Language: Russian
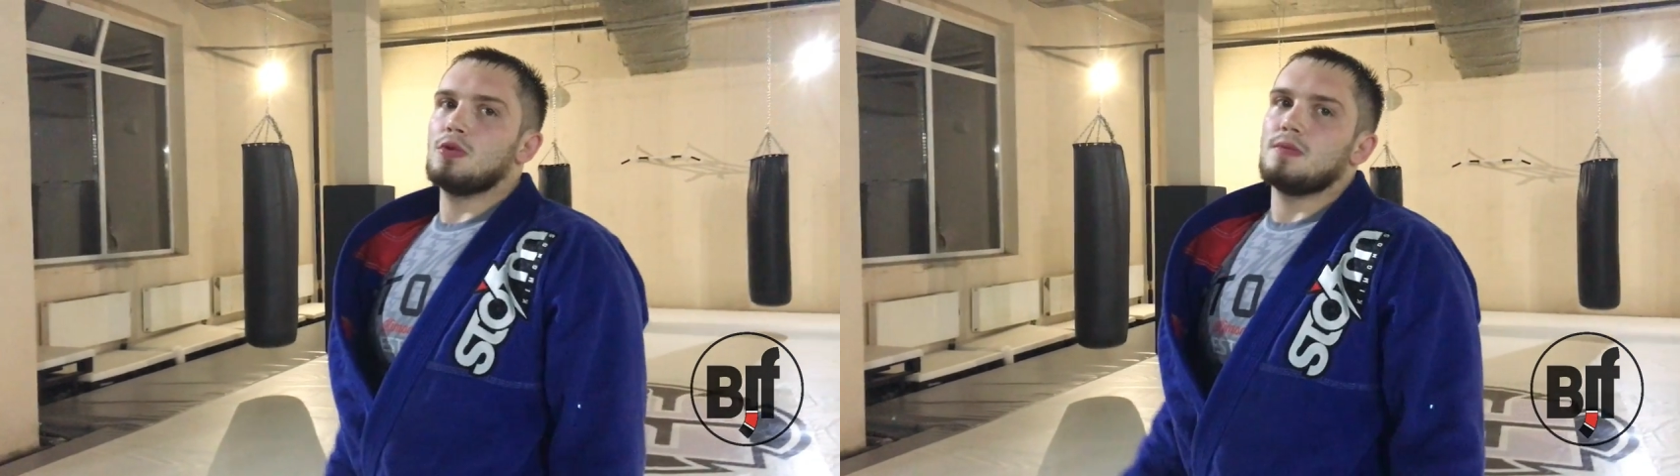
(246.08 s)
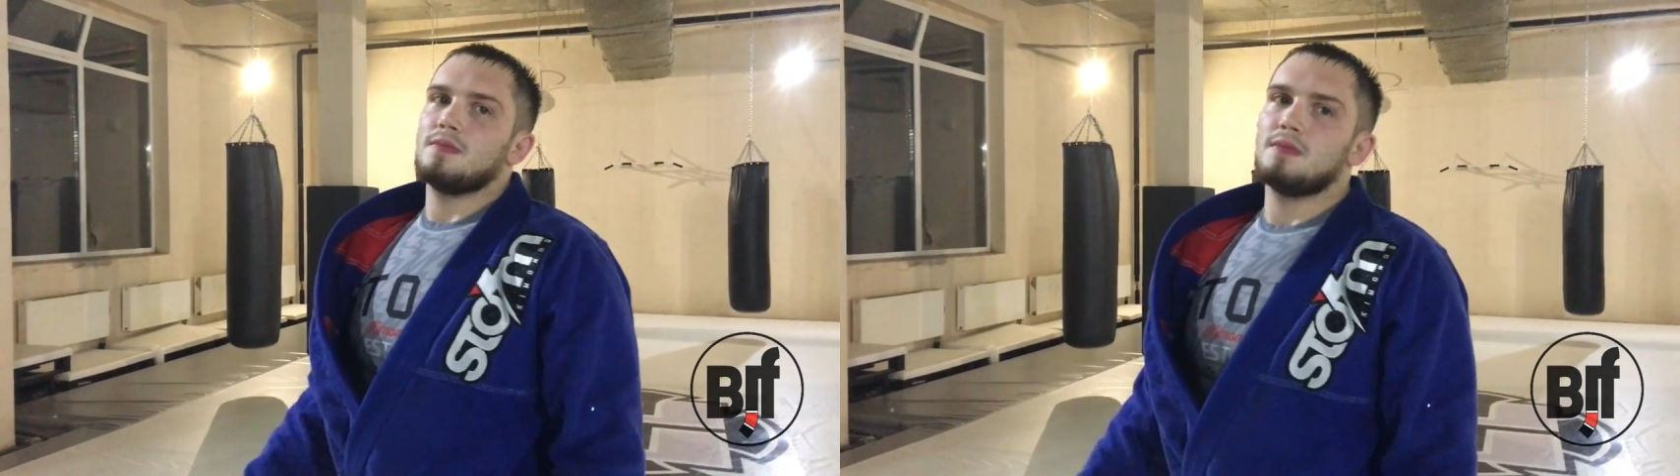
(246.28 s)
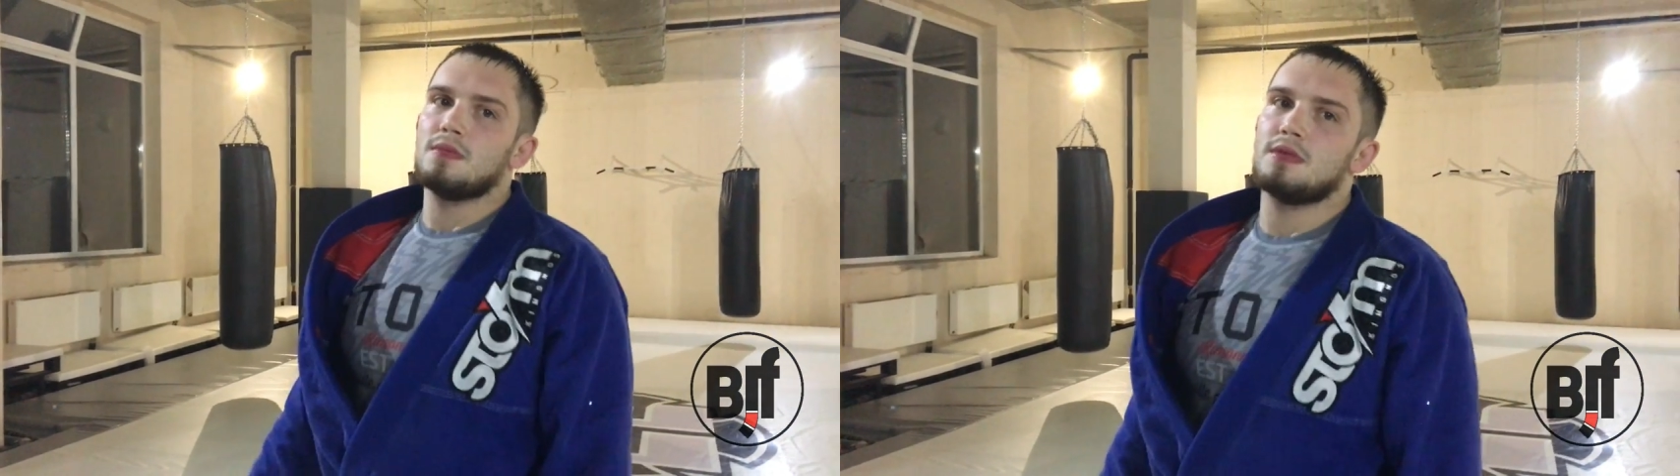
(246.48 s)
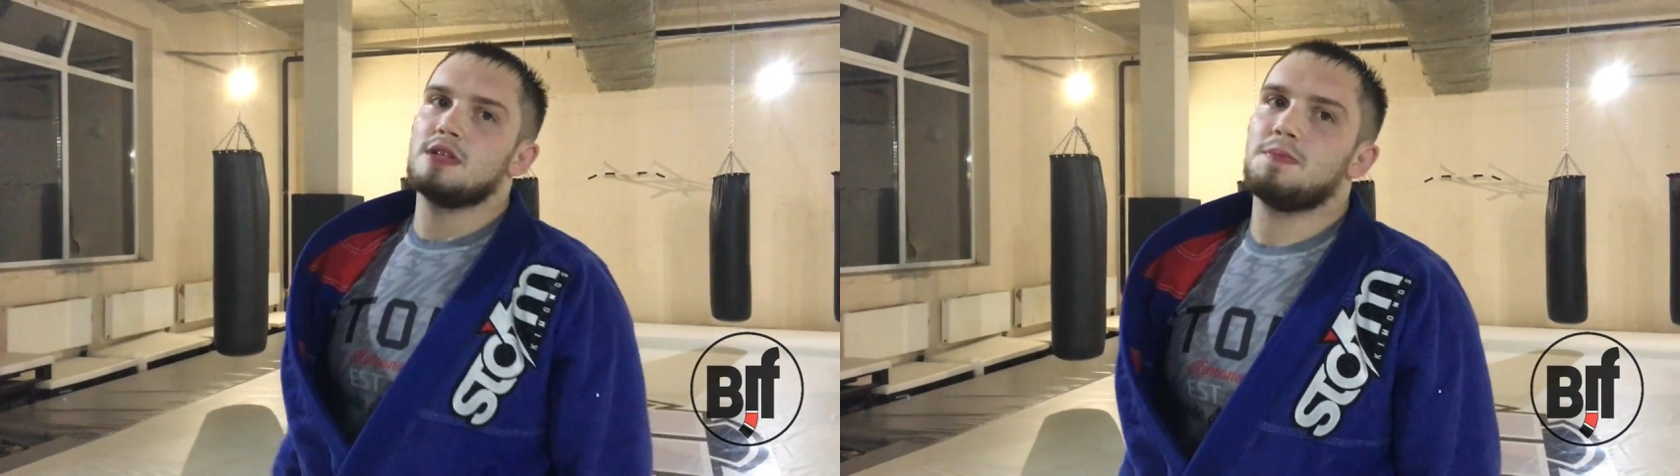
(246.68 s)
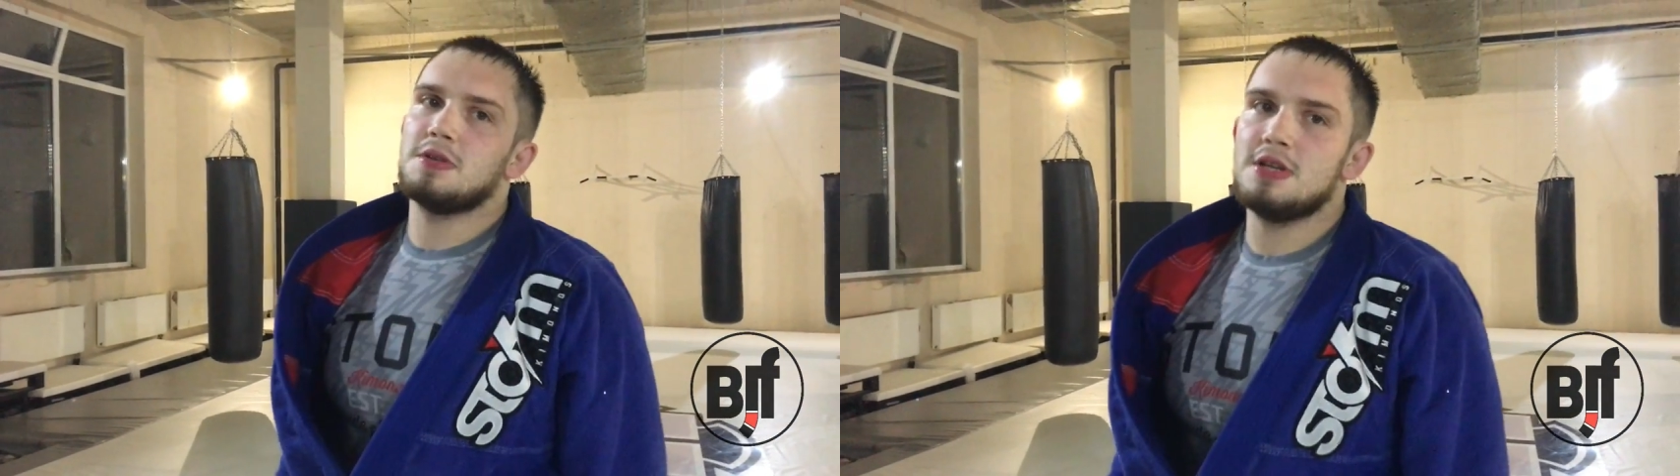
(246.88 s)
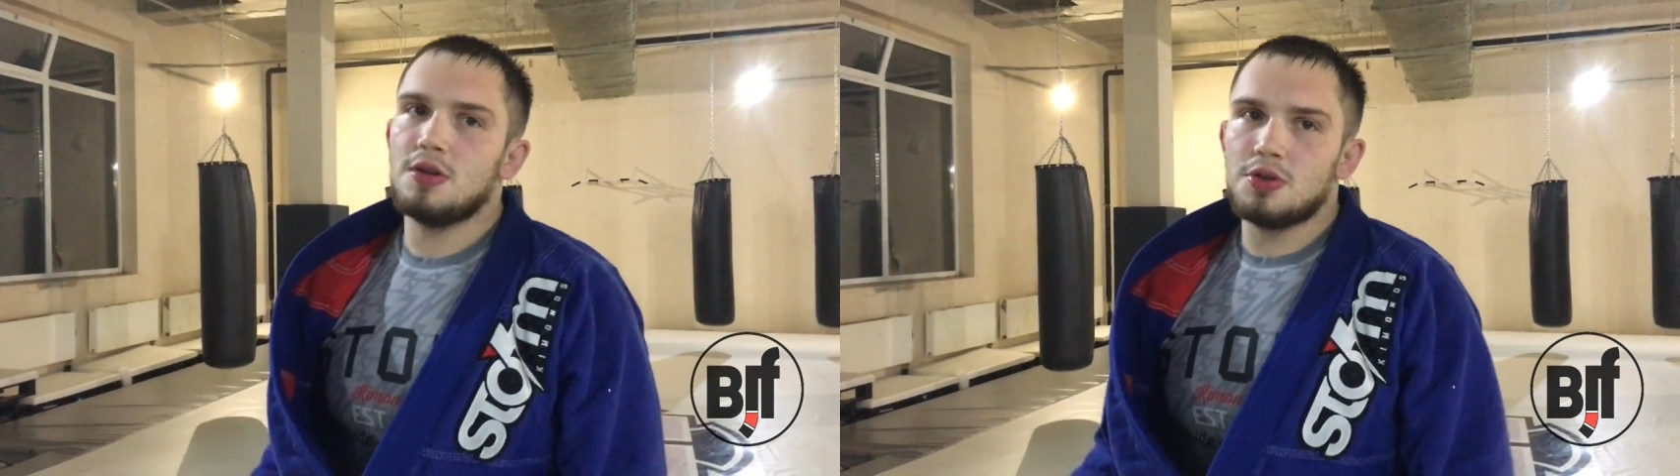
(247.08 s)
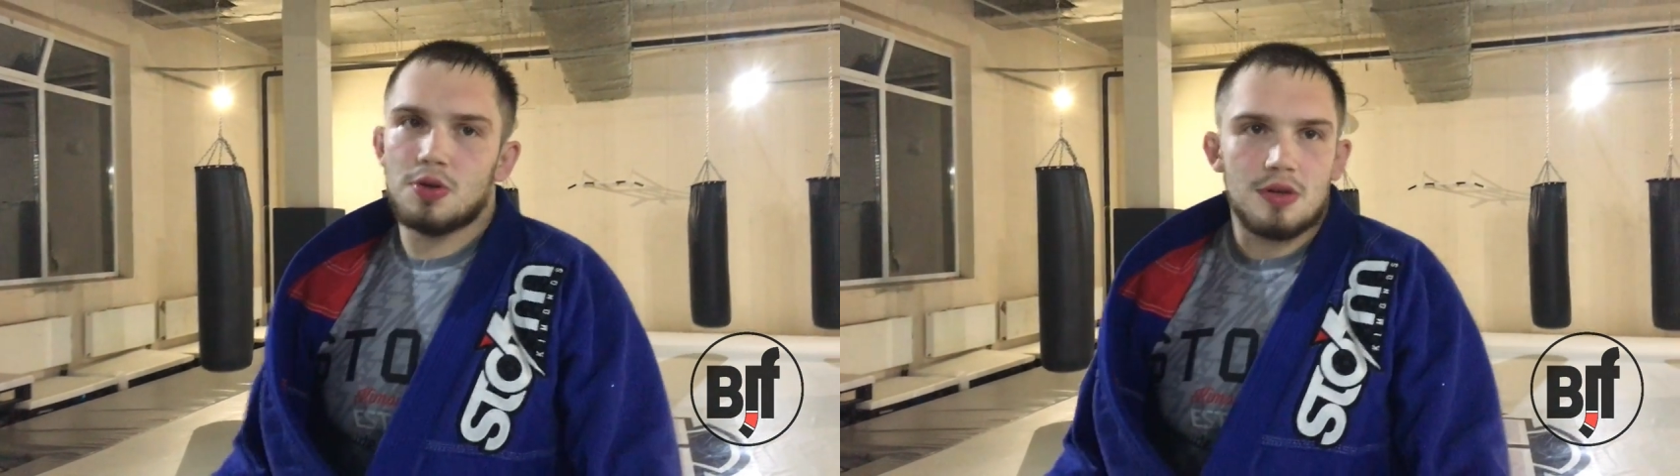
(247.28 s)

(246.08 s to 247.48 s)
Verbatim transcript: ну, типа делаю